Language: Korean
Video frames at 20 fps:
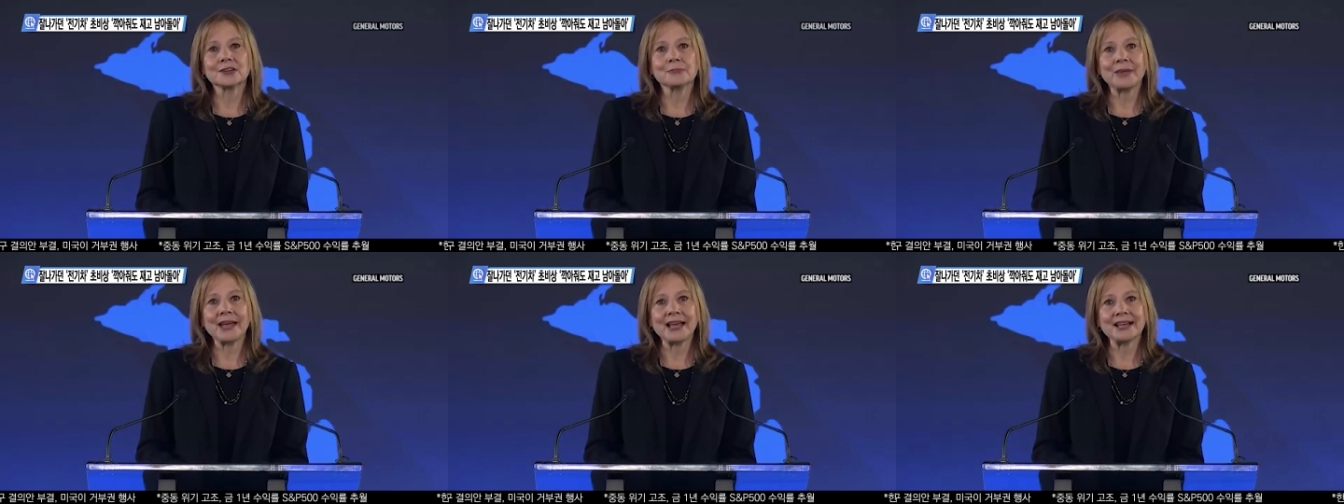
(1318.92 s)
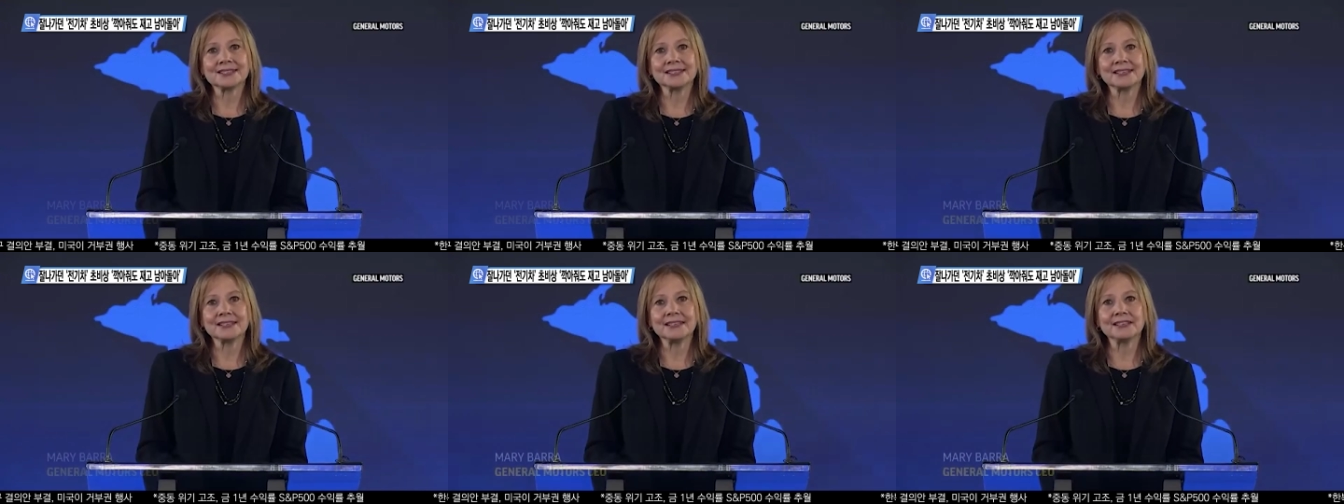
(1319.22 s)

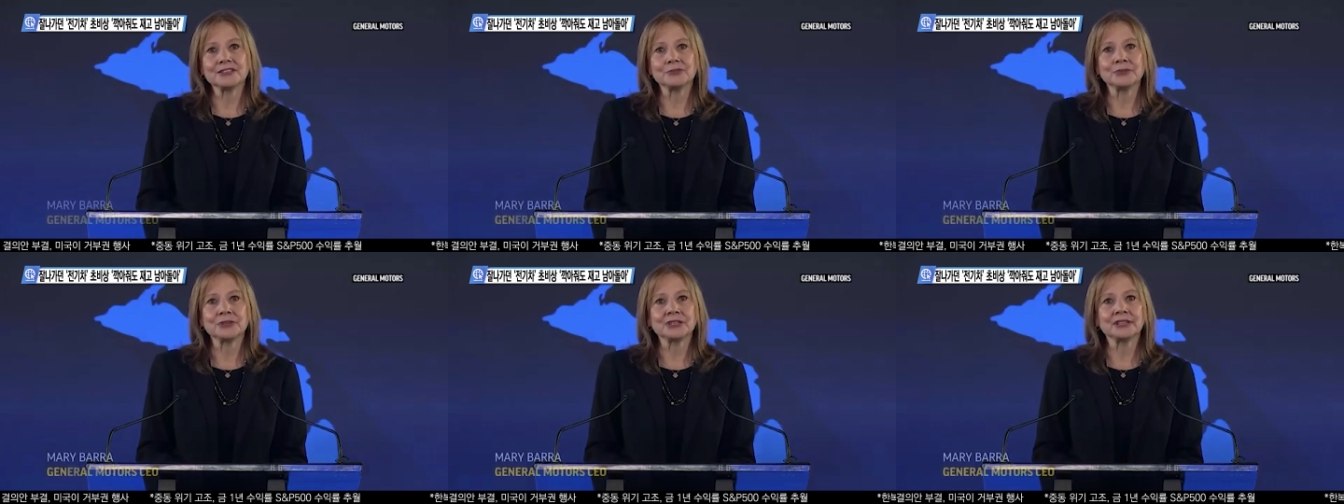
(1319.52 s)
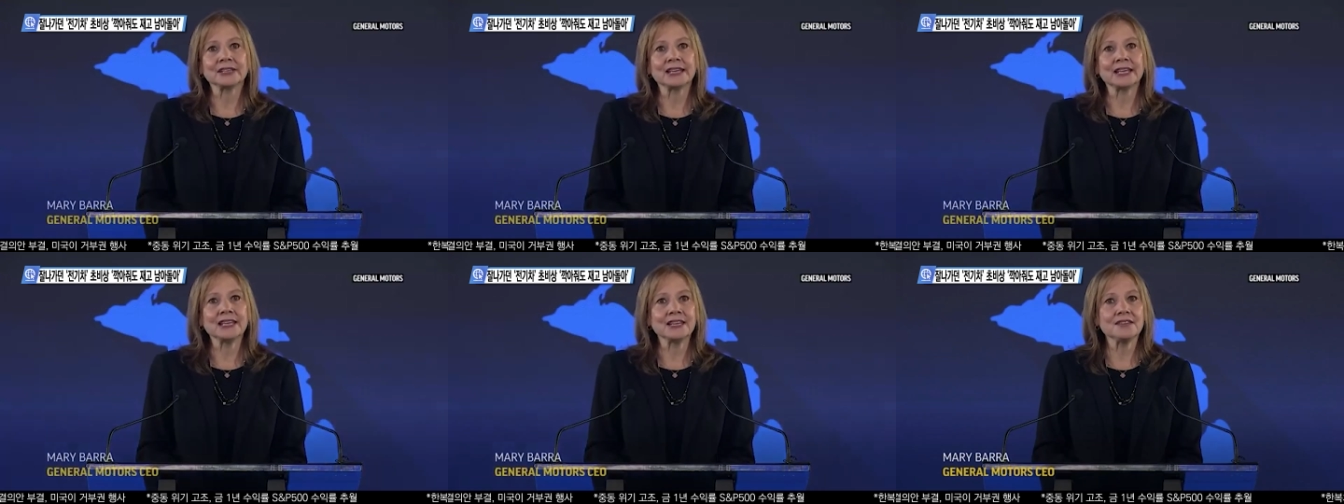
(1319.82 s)
대비
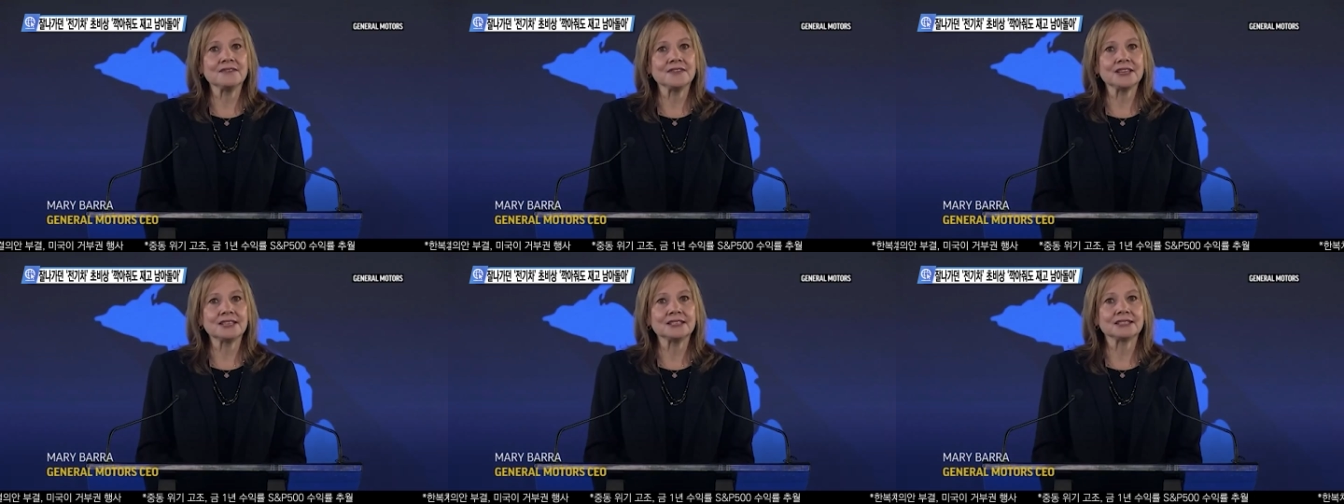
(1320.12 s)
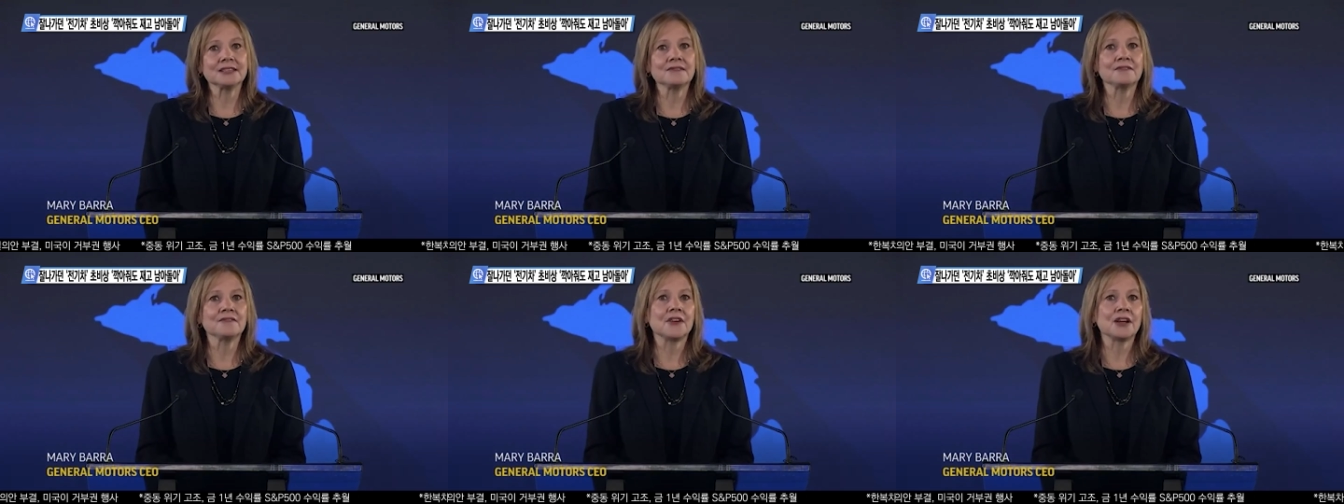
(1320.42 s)
14%
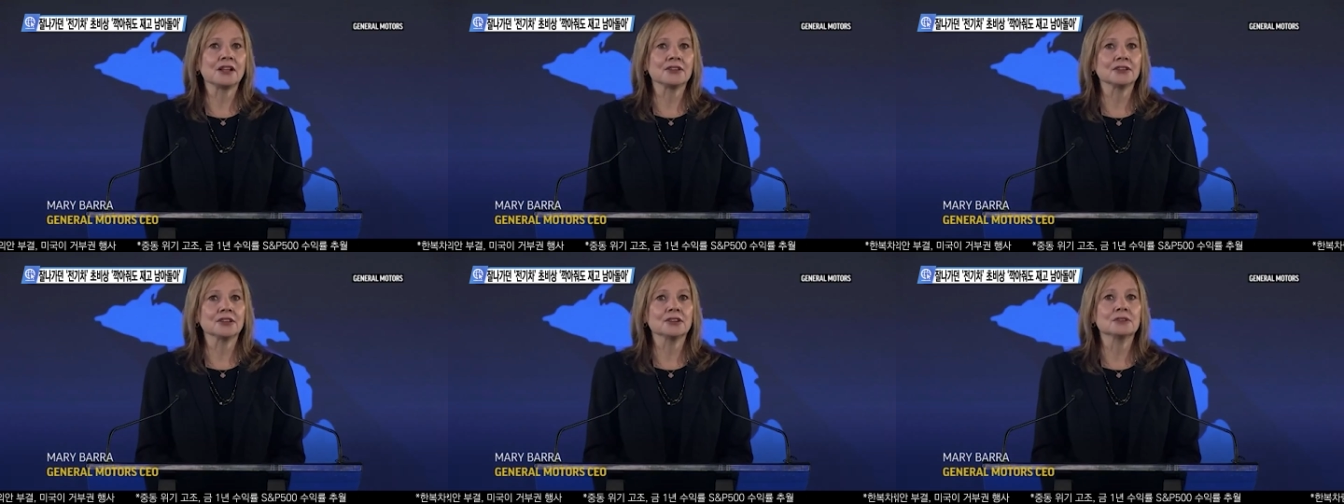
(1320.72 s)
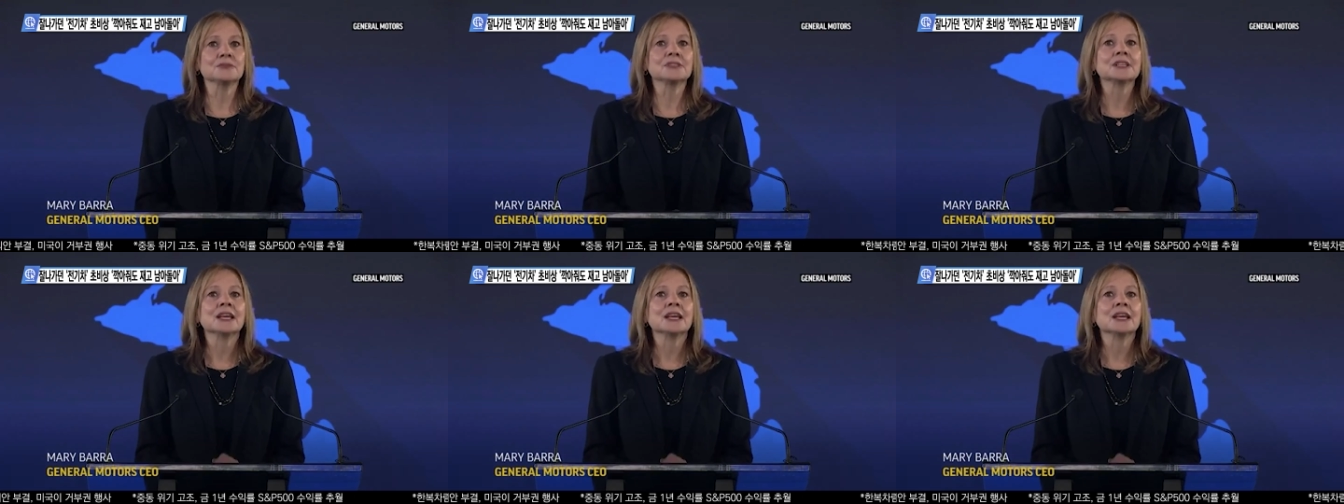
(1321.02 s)
증가했지만